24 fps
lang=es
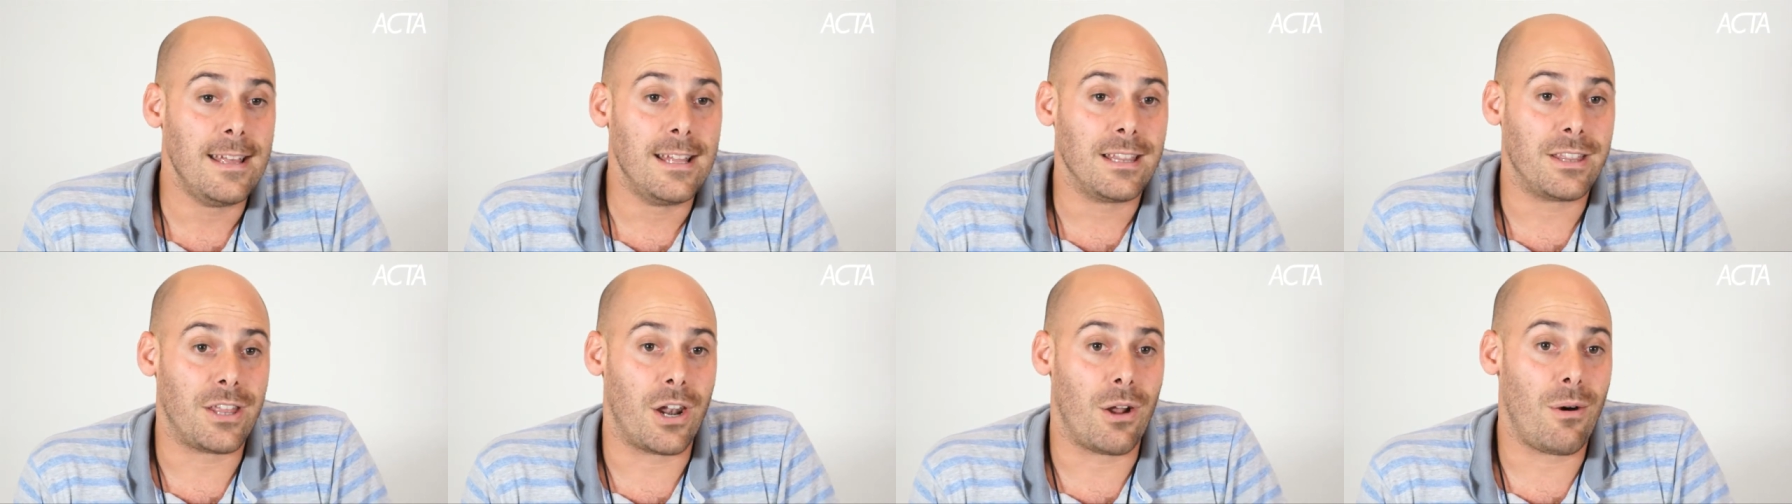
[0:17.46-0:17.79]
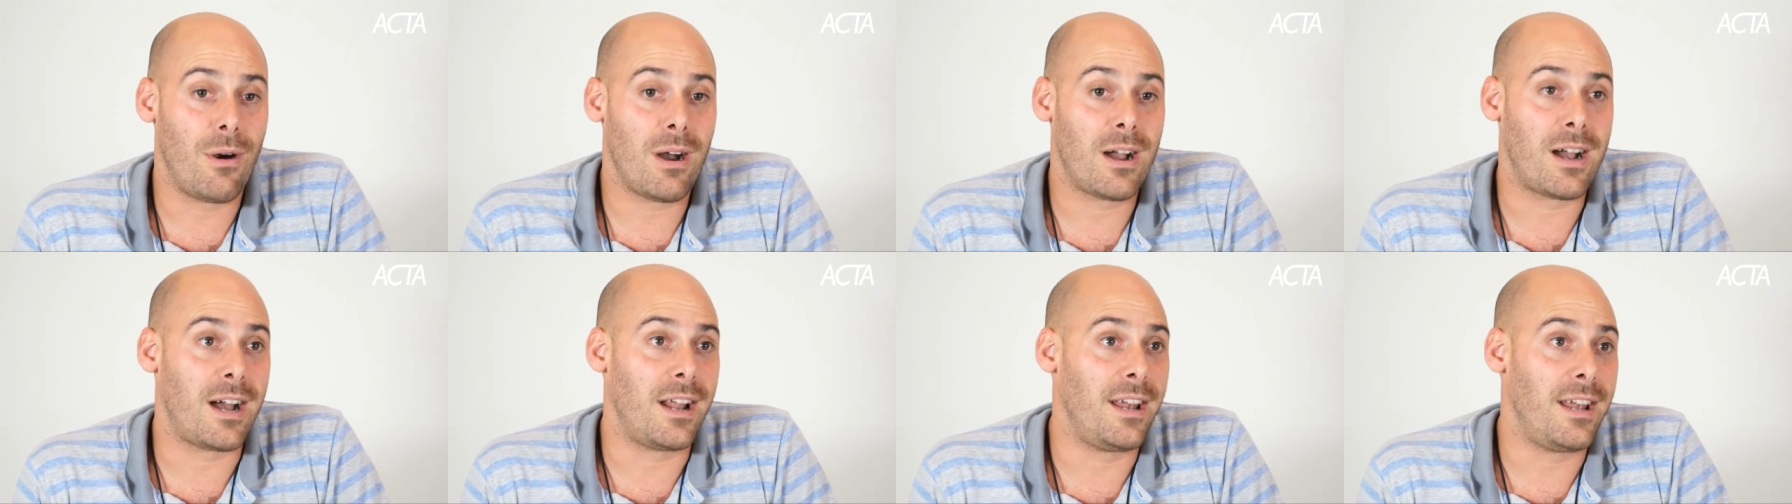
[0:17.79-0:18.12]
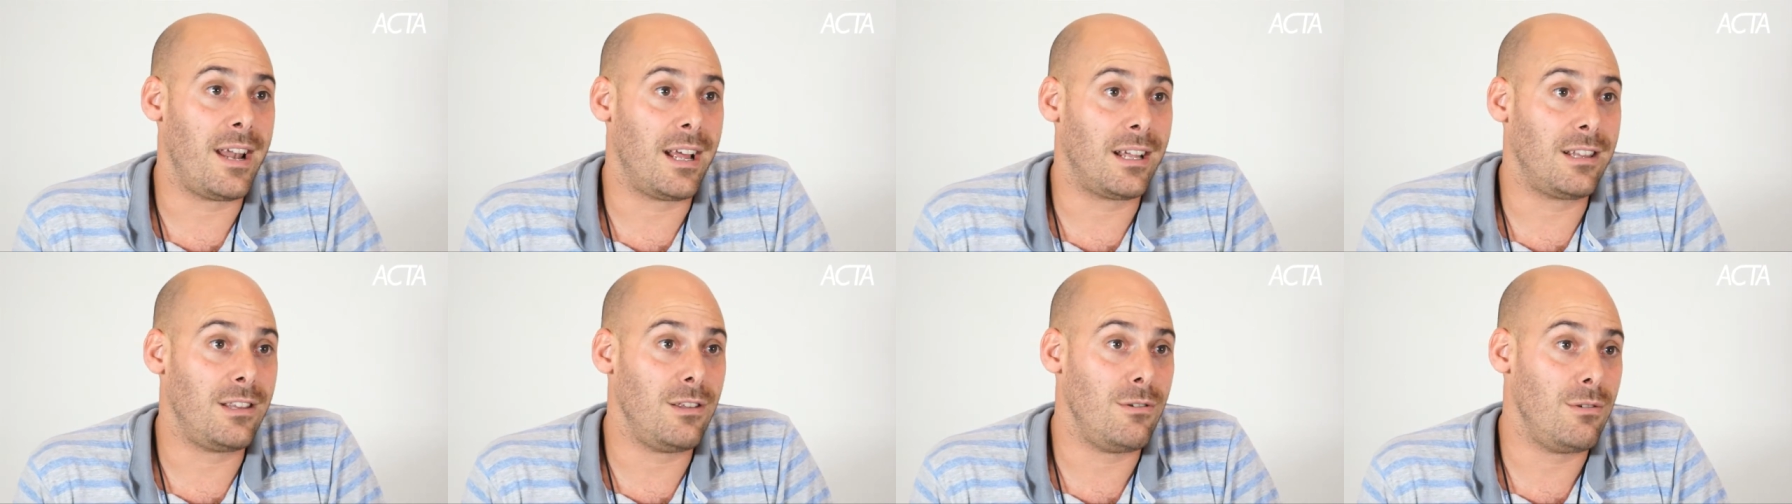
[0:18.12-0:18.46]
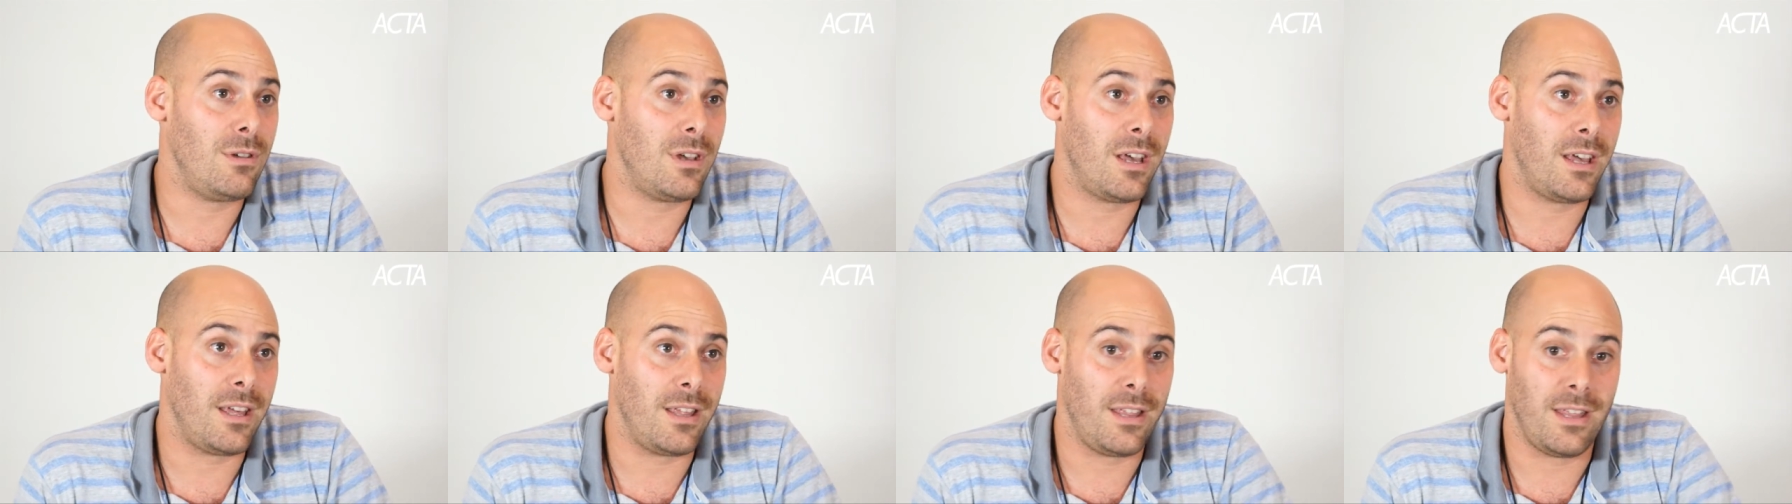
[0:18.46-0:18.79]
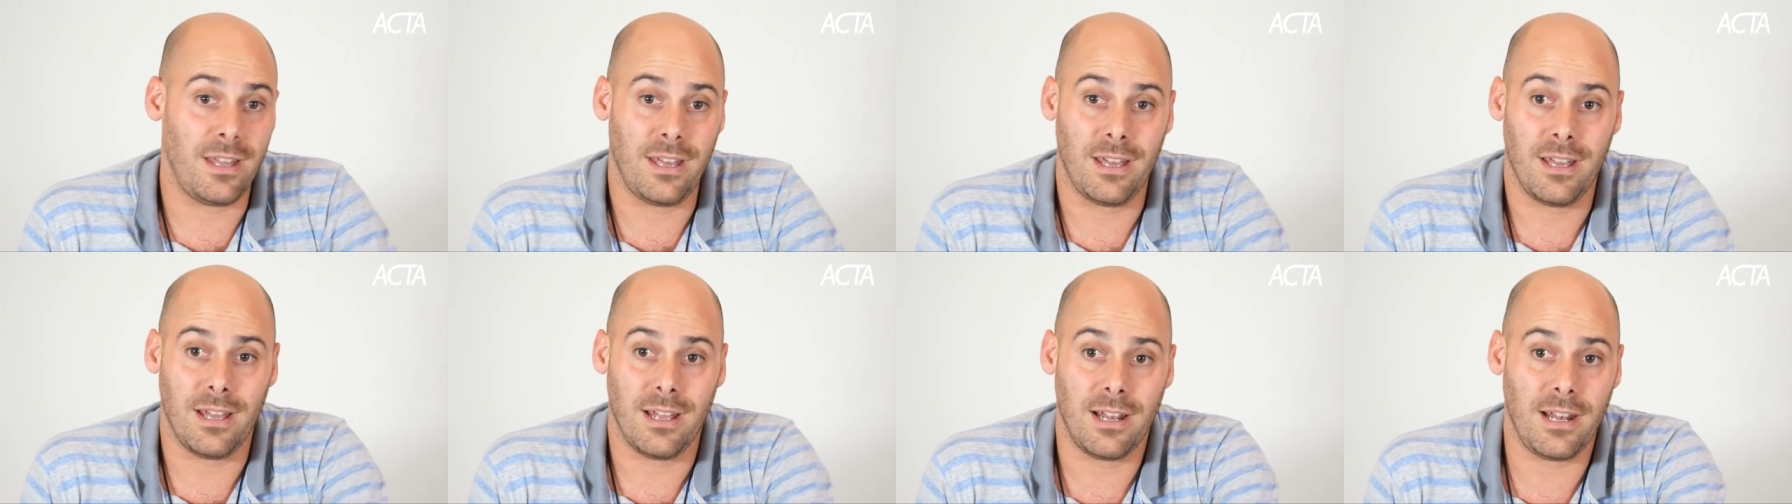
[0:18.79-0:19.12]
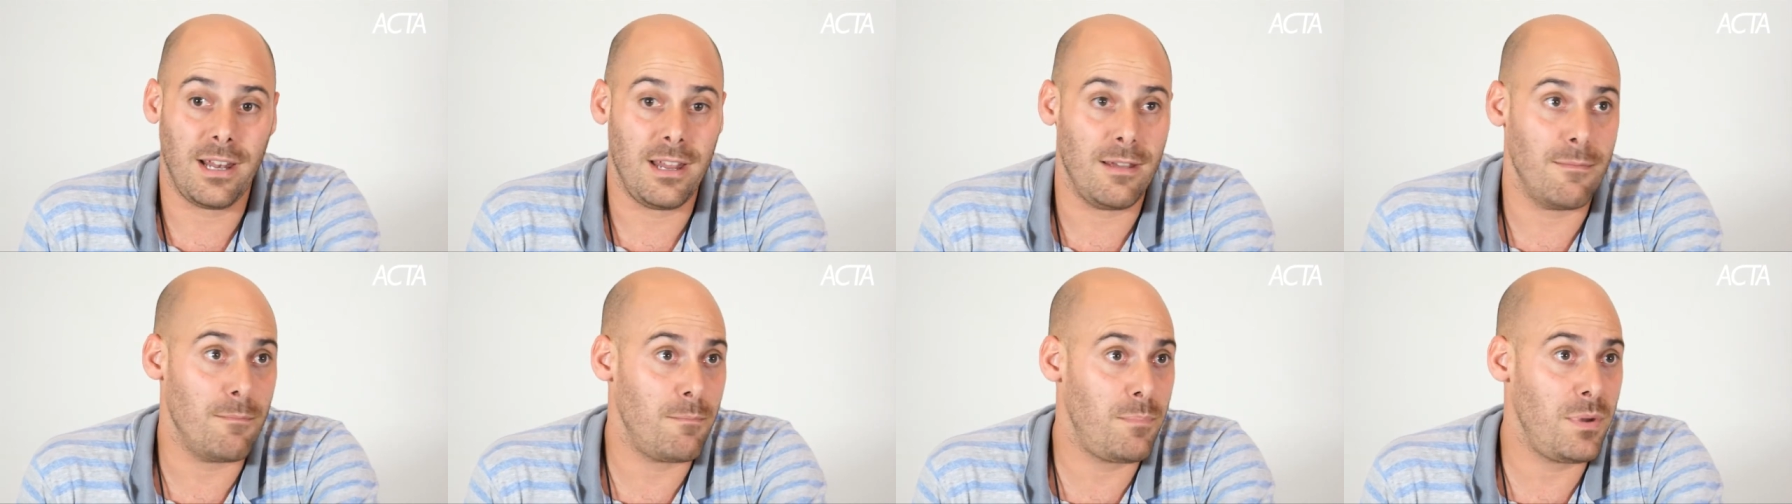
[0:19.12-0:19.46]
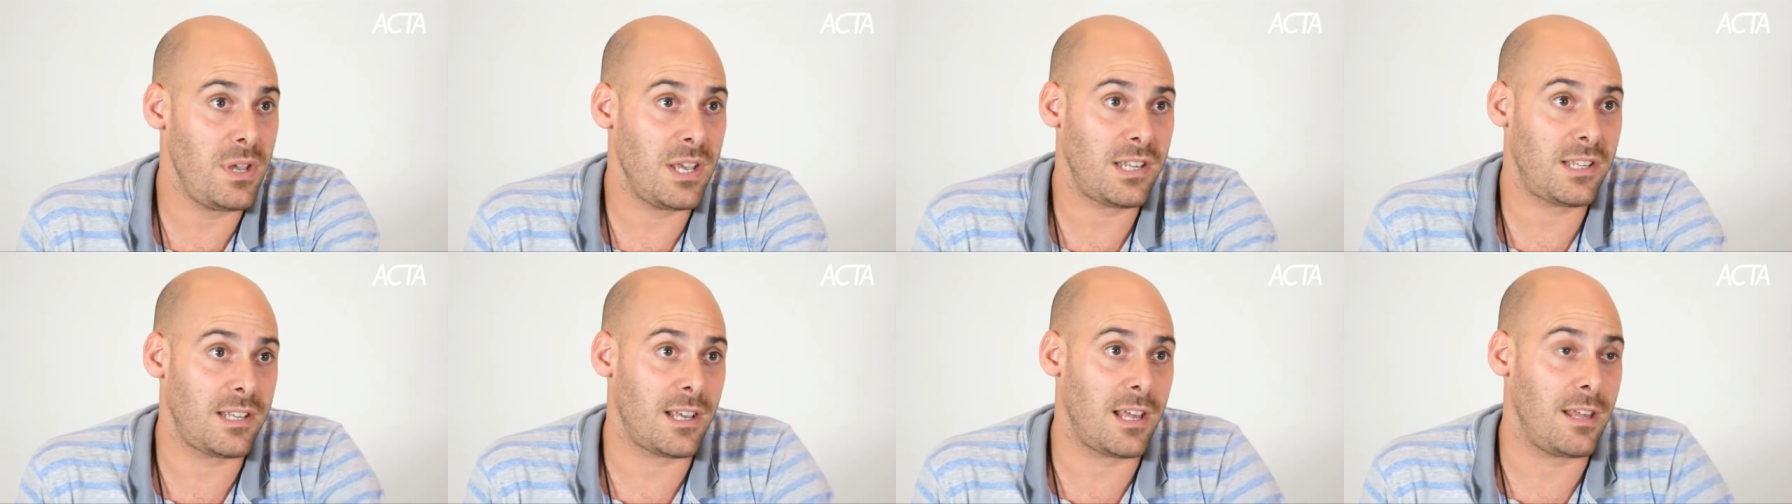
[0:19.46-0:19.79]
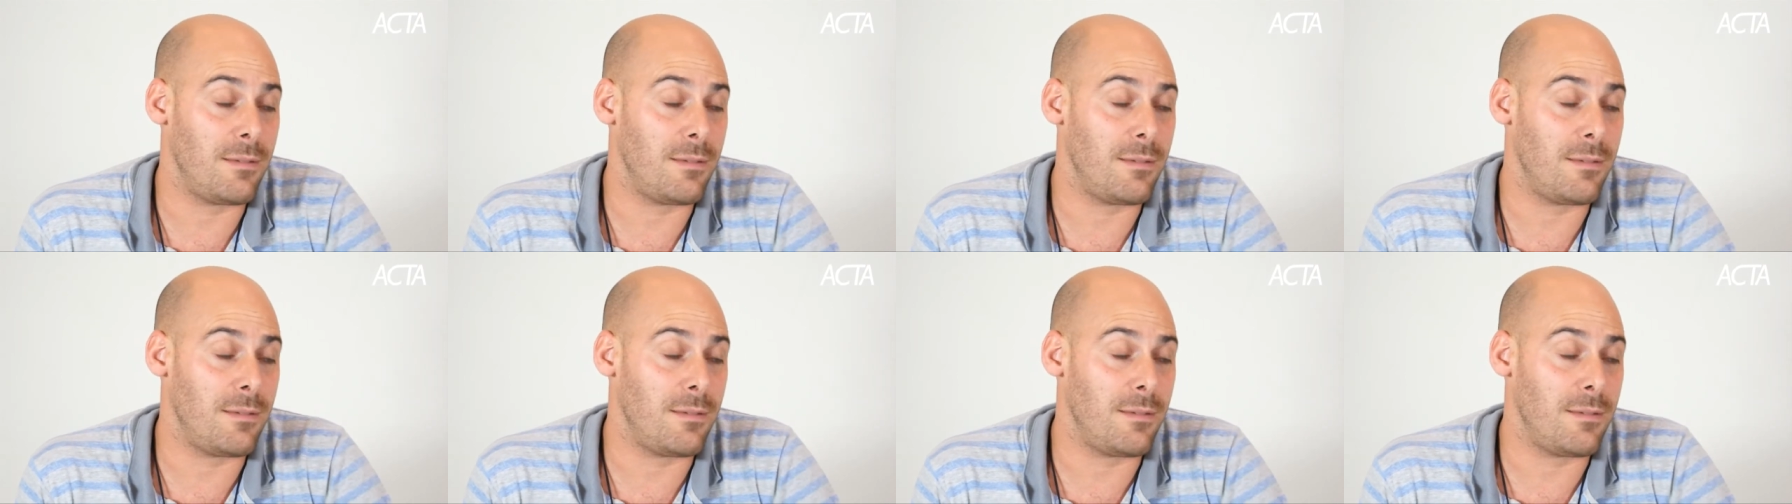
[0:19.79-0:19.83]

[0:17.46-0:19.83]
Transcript: Trabajan en actividades de limpieza,